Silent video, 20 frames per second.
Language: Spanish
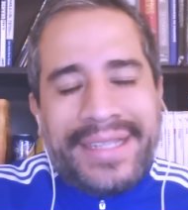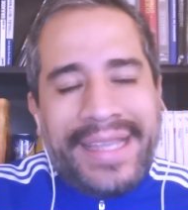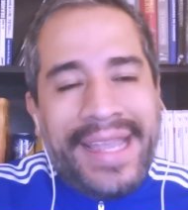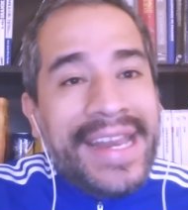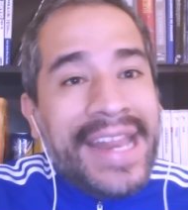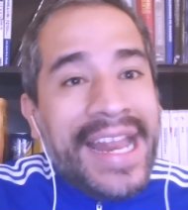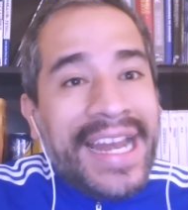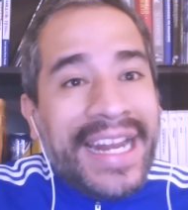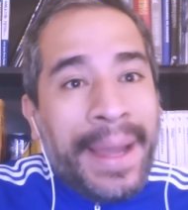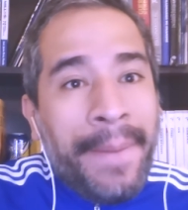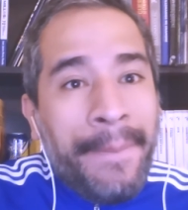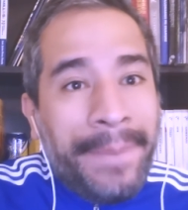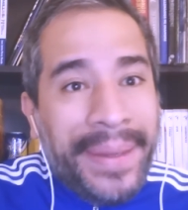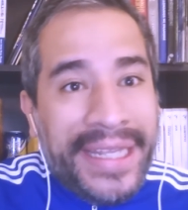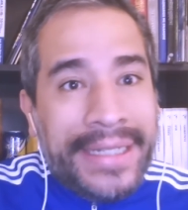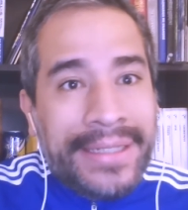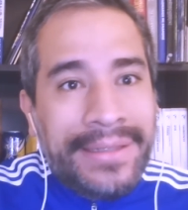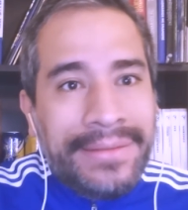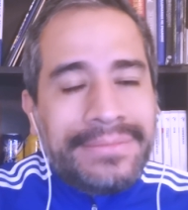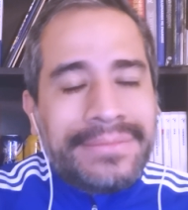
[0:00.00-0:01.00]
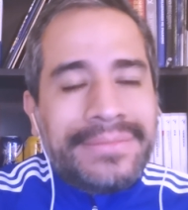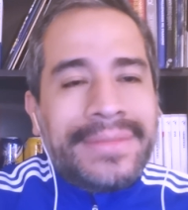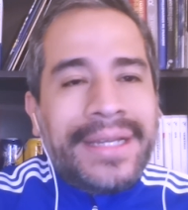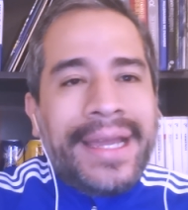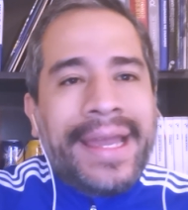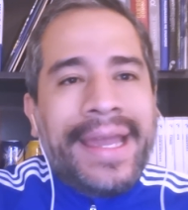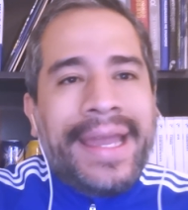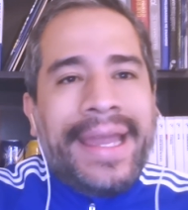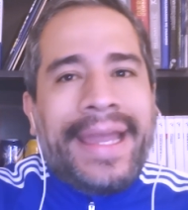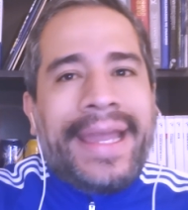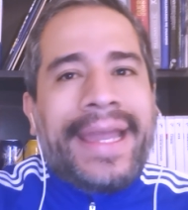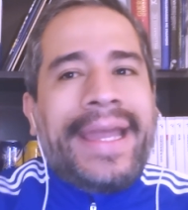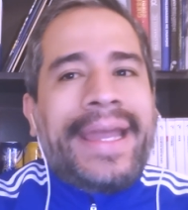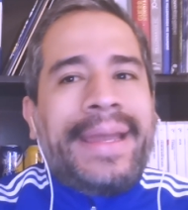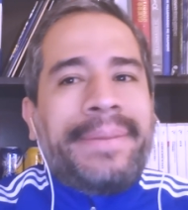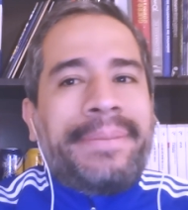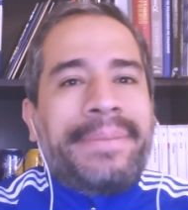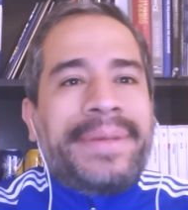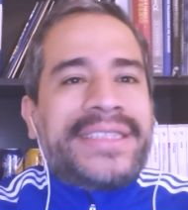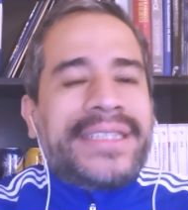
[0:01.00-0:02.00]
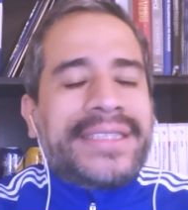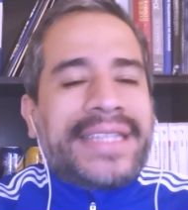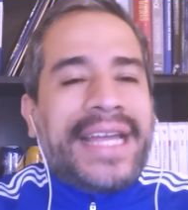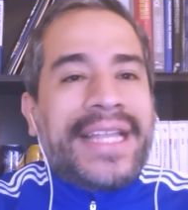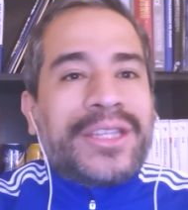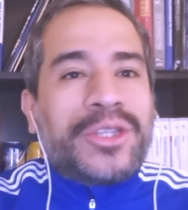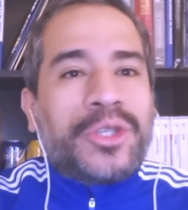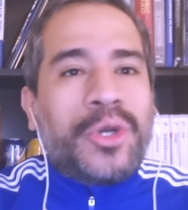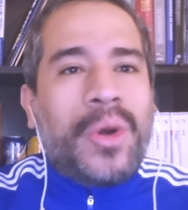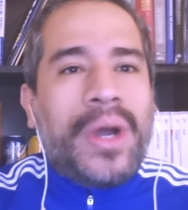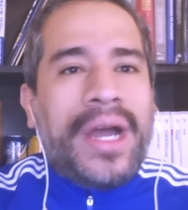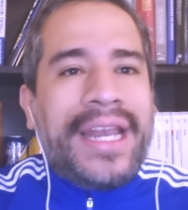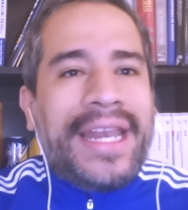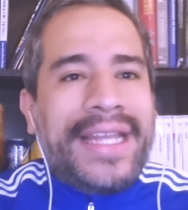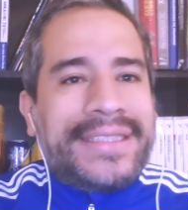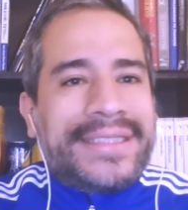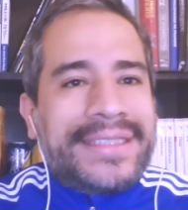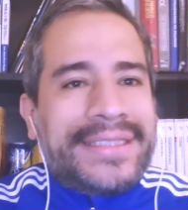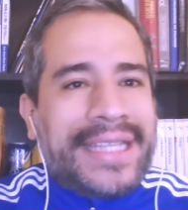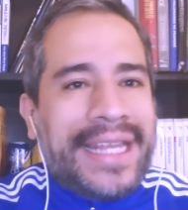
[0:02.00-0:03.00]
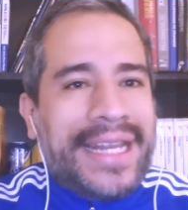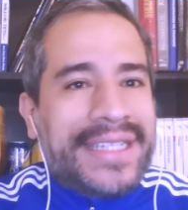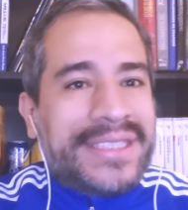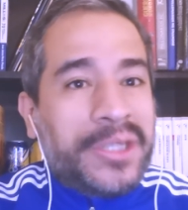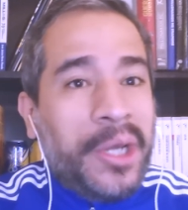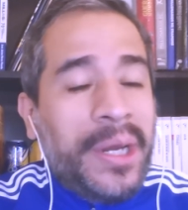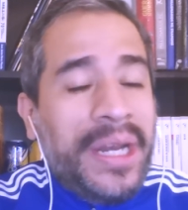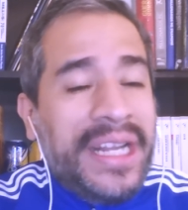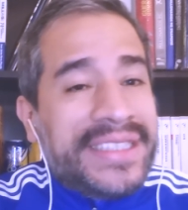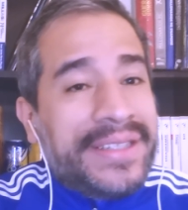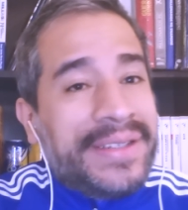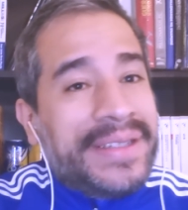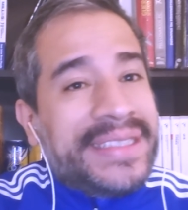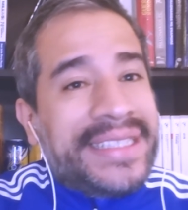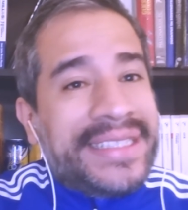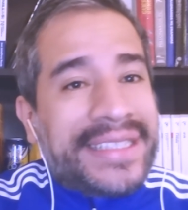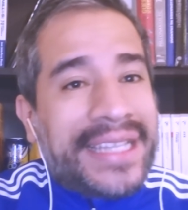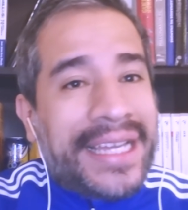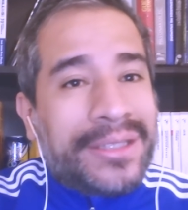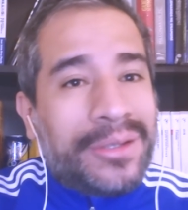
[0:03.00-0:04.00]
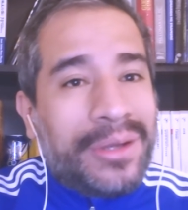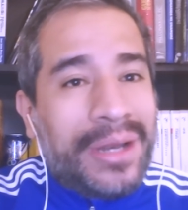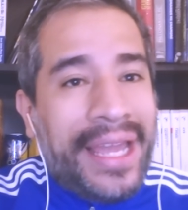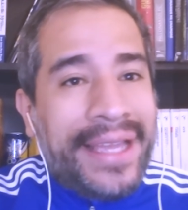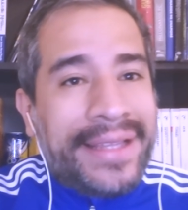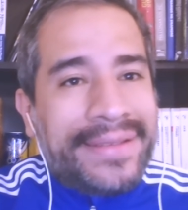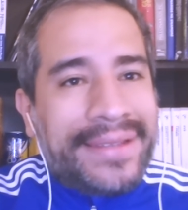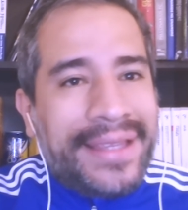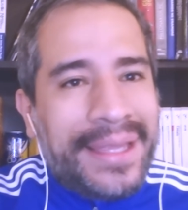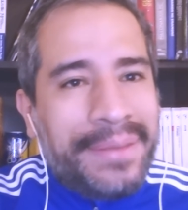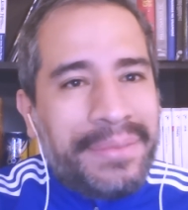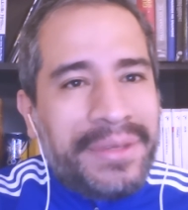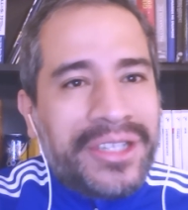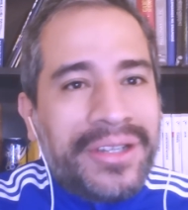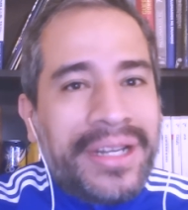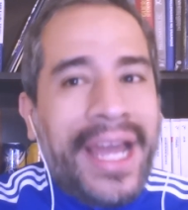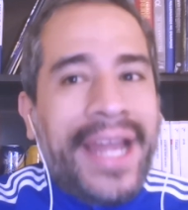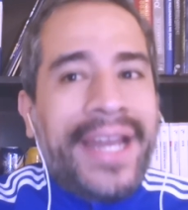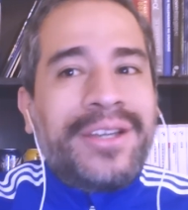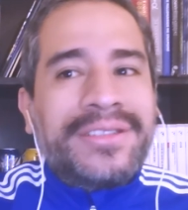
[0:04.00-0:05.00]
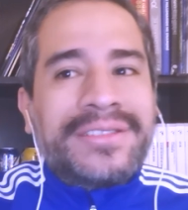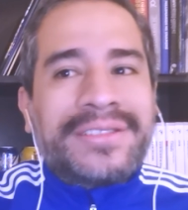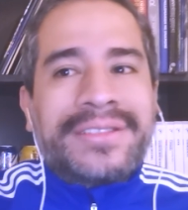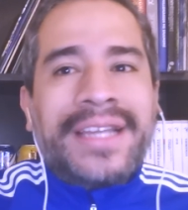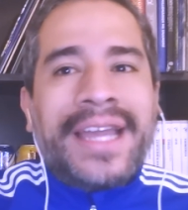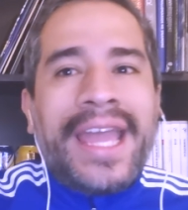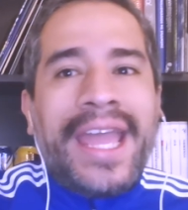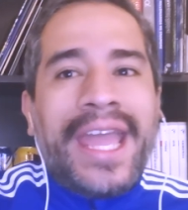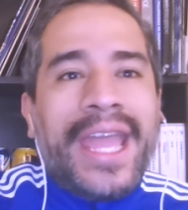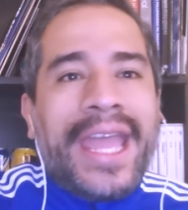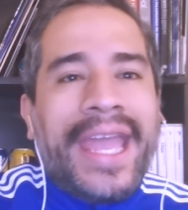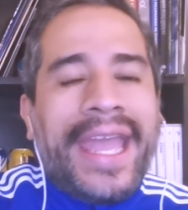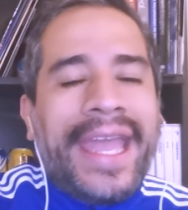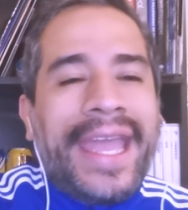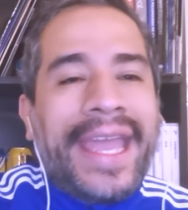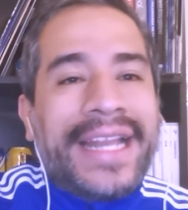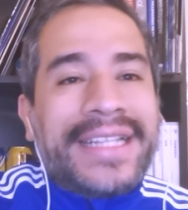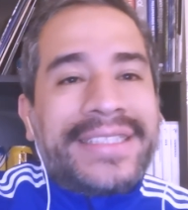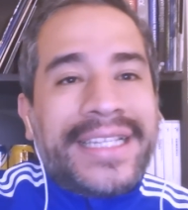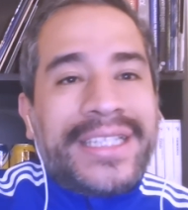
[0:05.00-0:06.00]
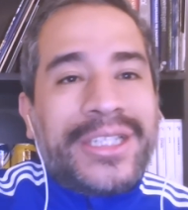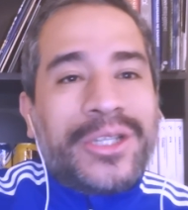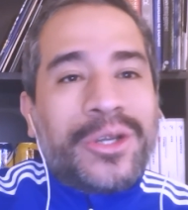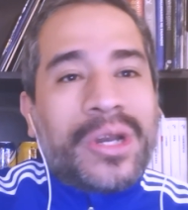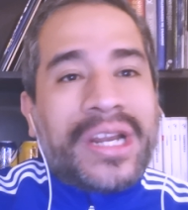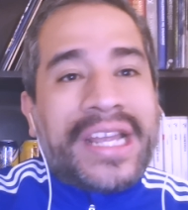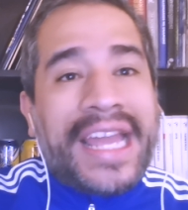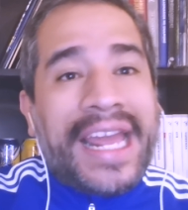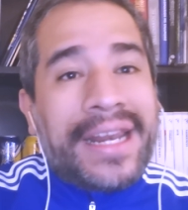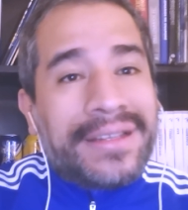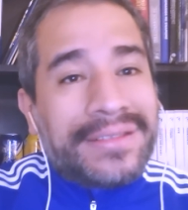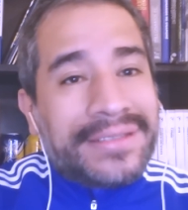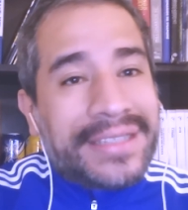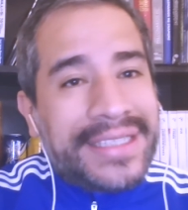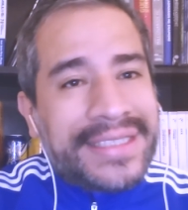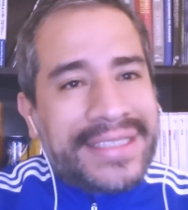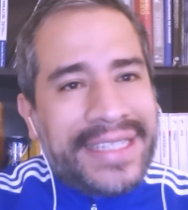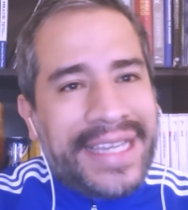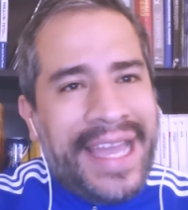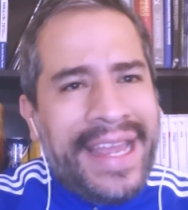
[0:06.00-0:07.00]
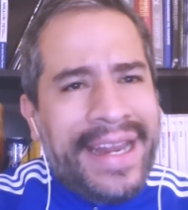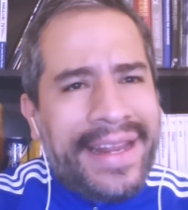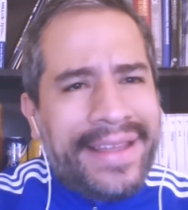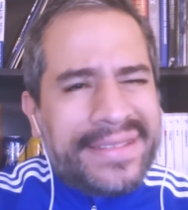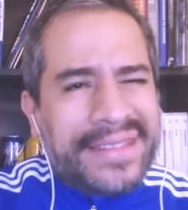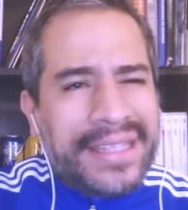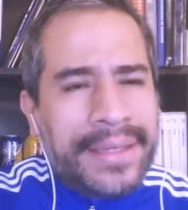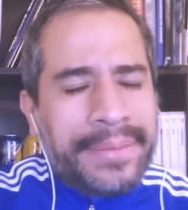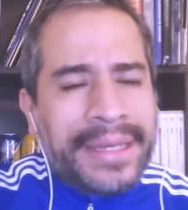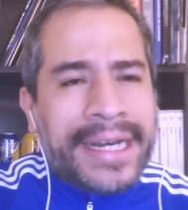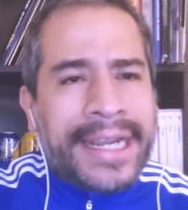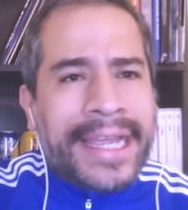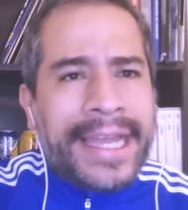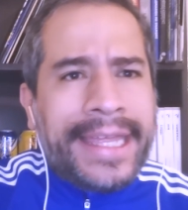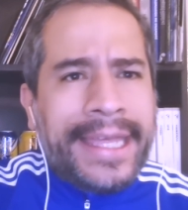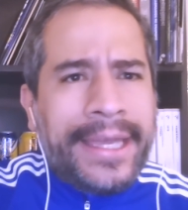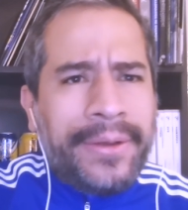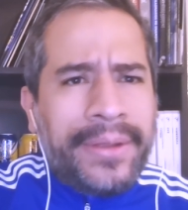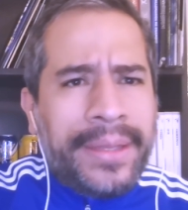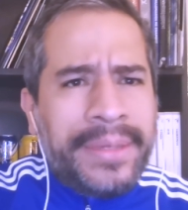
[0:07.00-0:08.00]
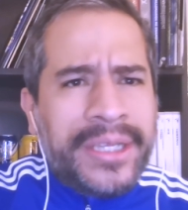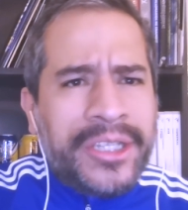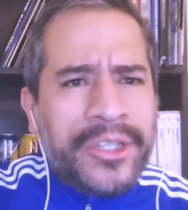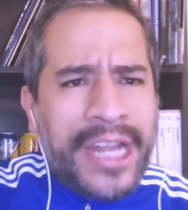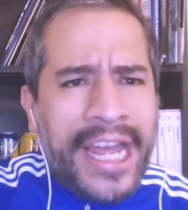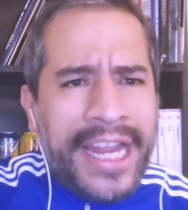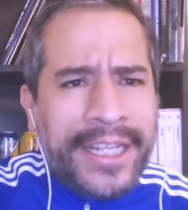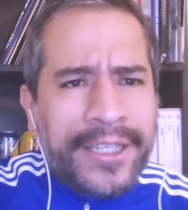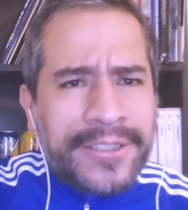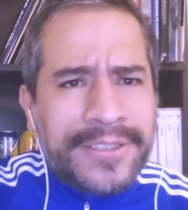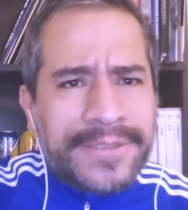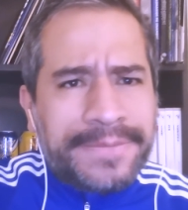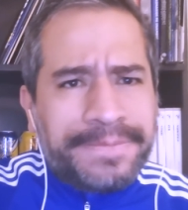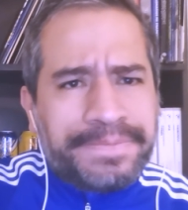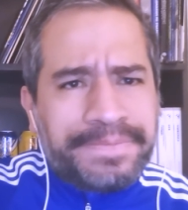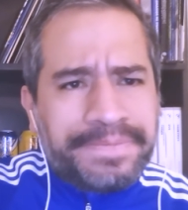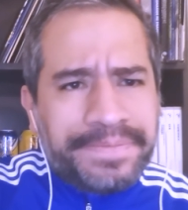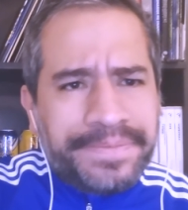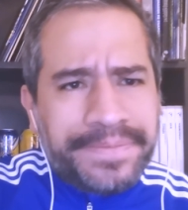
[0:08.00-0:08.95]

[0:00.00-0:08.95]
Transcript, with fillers: en el Campín, eh, visitando las instalaciones y visitando a la gente de Millonarios. El señor Carlos García, gerente de mercadeo de Millonarios,